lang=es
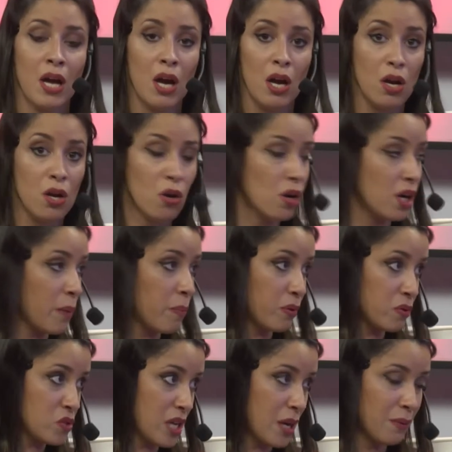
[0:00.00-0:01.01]
los
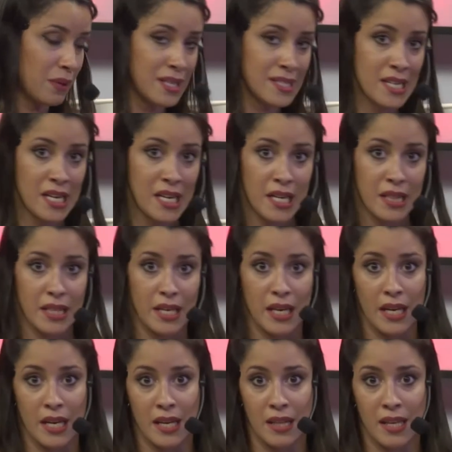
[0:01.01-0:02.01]
responsables
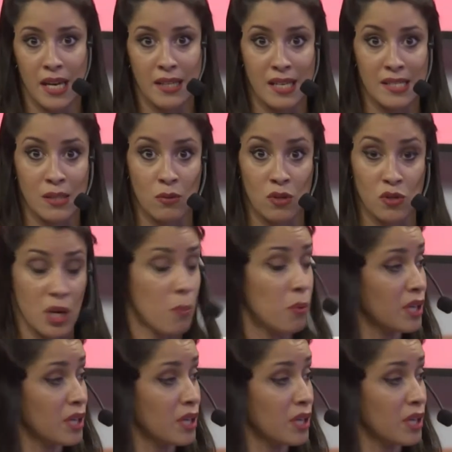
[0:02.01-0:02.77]
de, estas situaciones.